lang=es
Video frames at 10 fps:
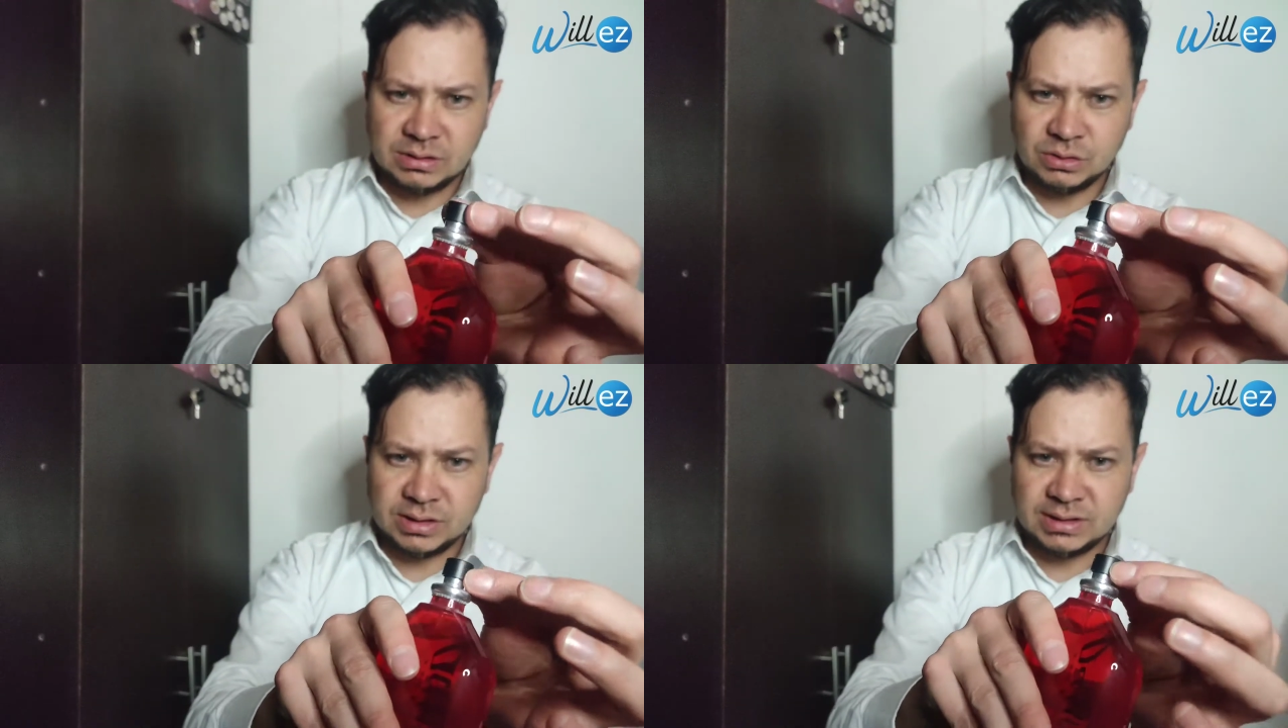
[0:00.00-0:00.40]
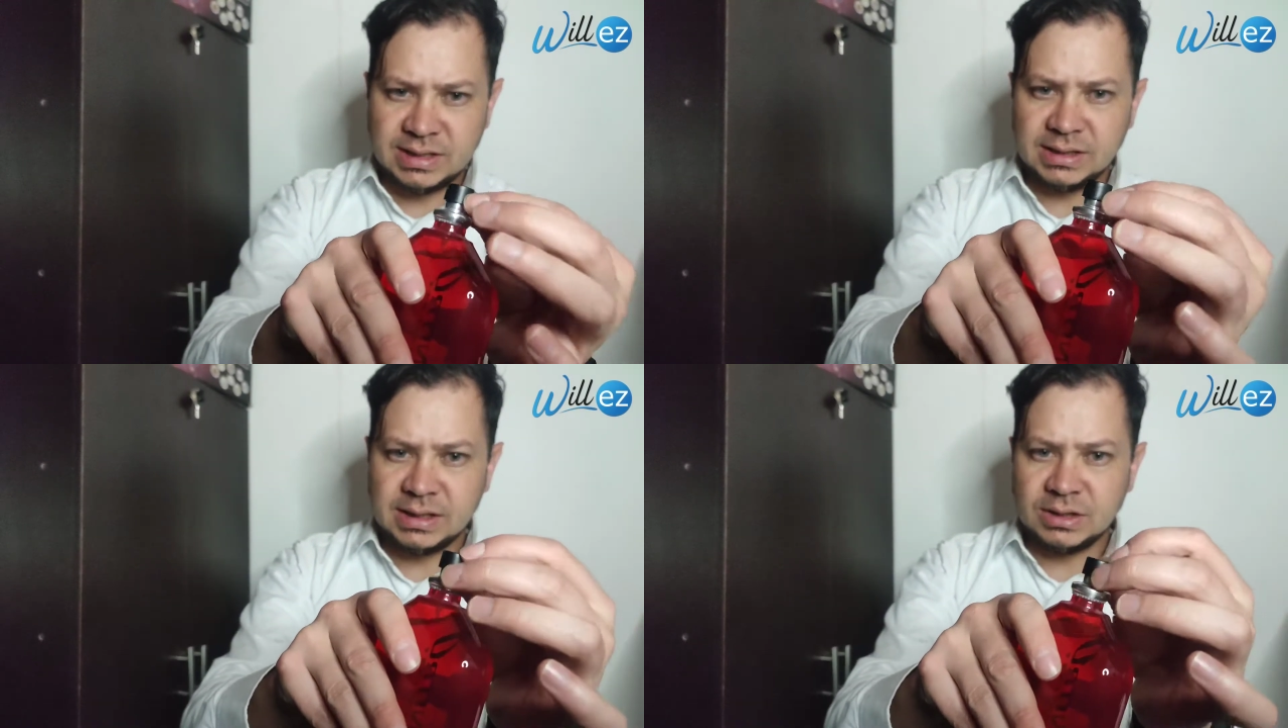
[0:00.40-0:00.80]
no se
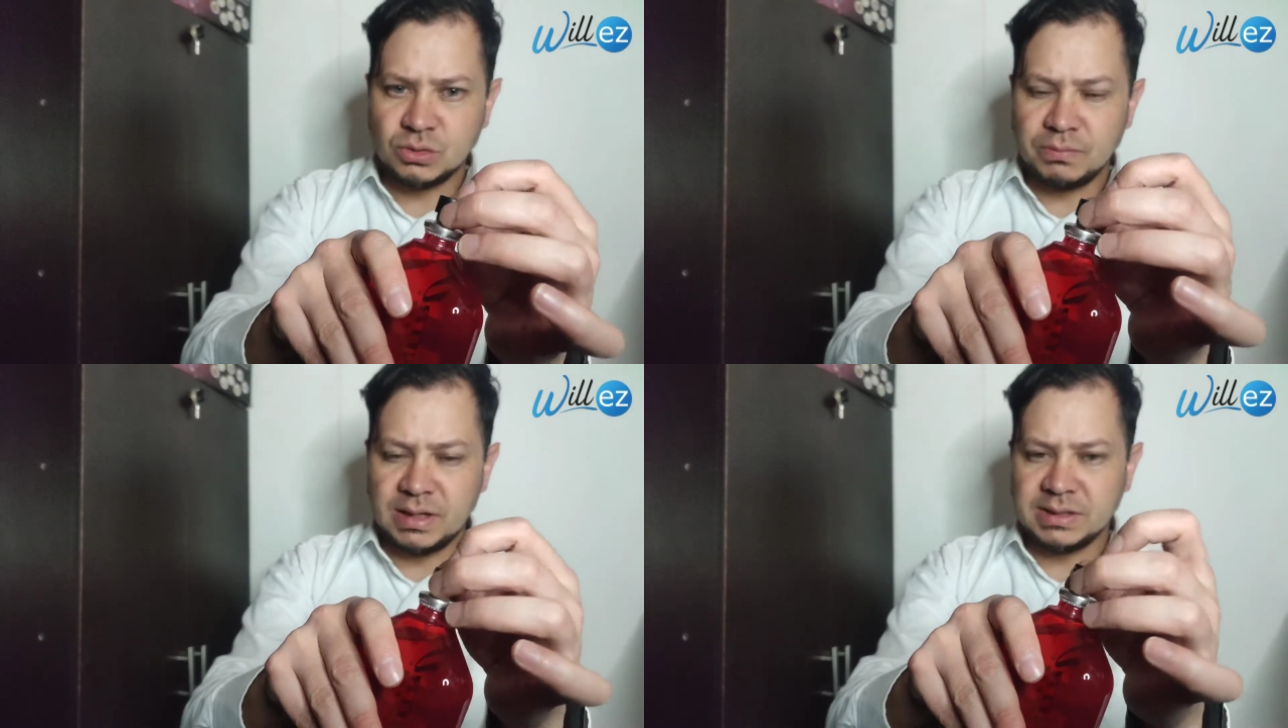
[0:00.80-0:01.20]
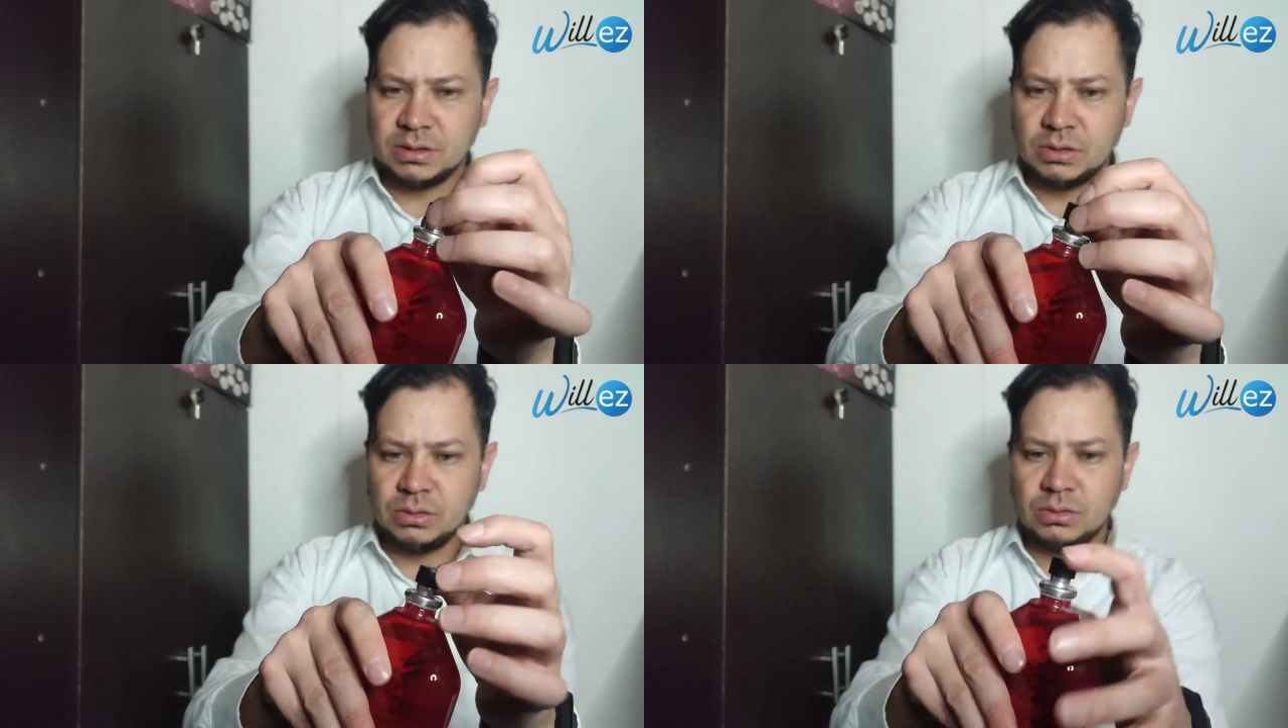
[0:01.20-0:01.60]
siente que es un
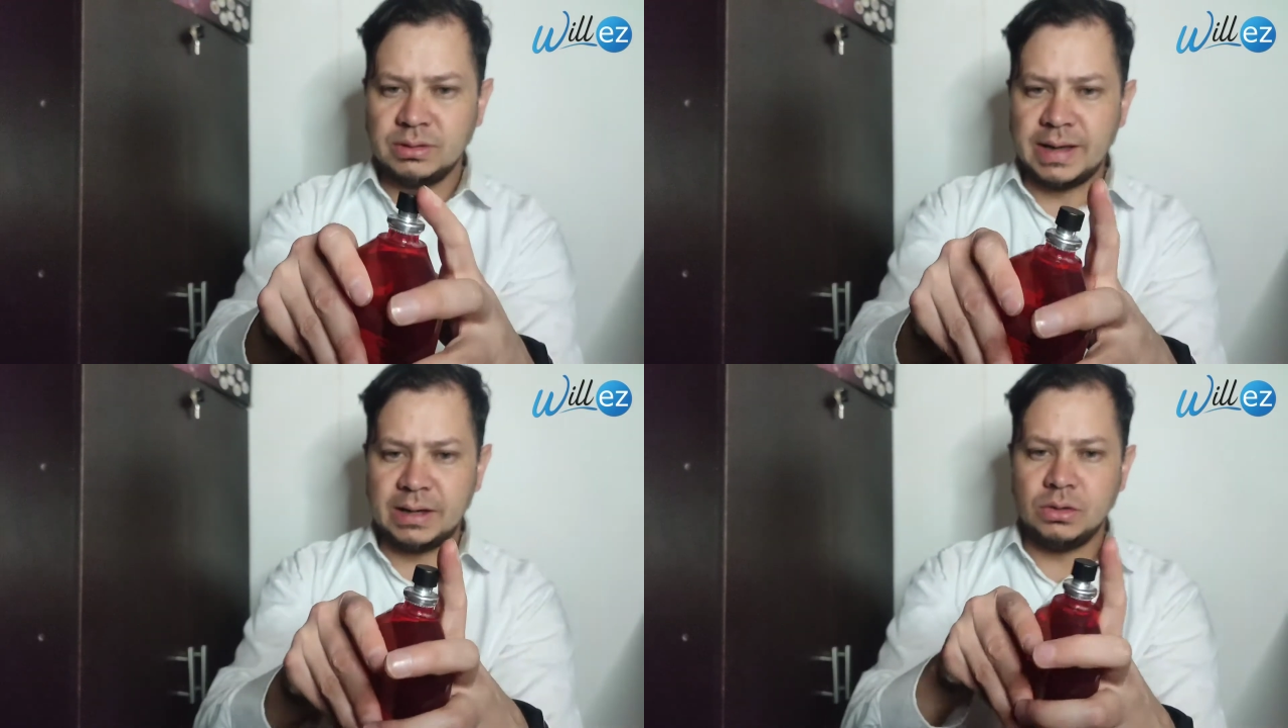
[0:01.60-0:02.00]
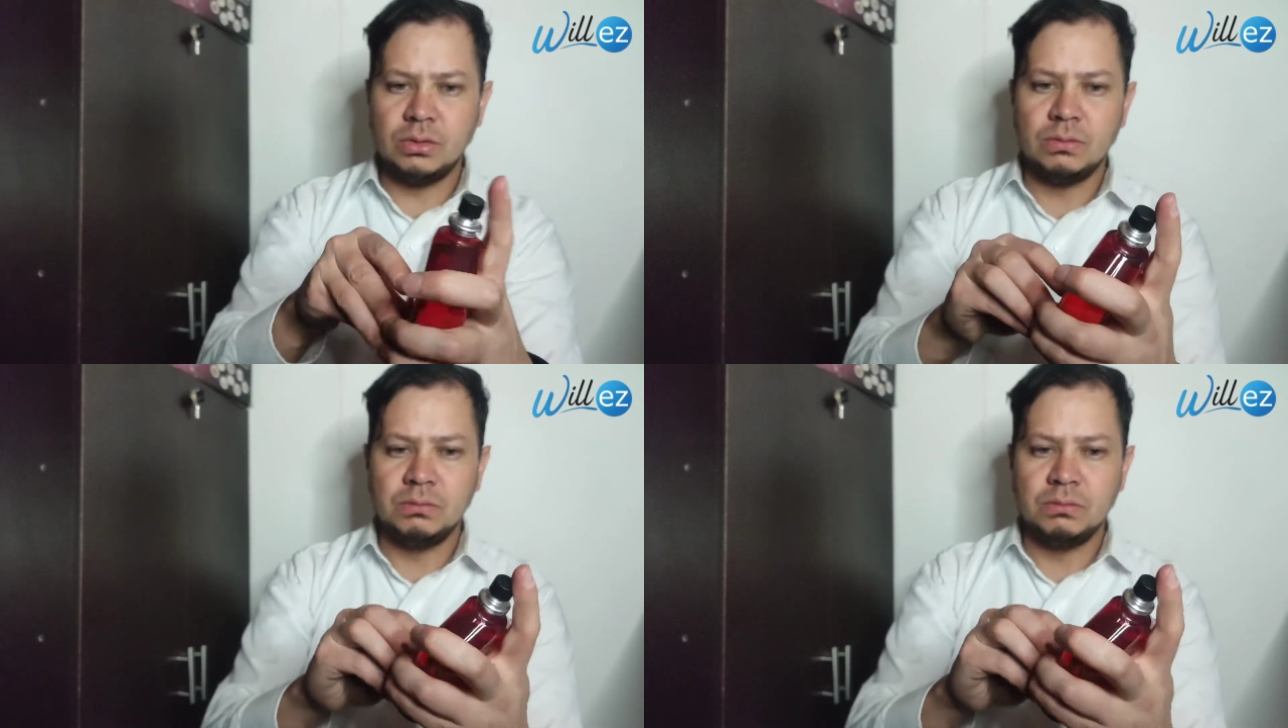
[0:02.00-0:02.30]
plástico negro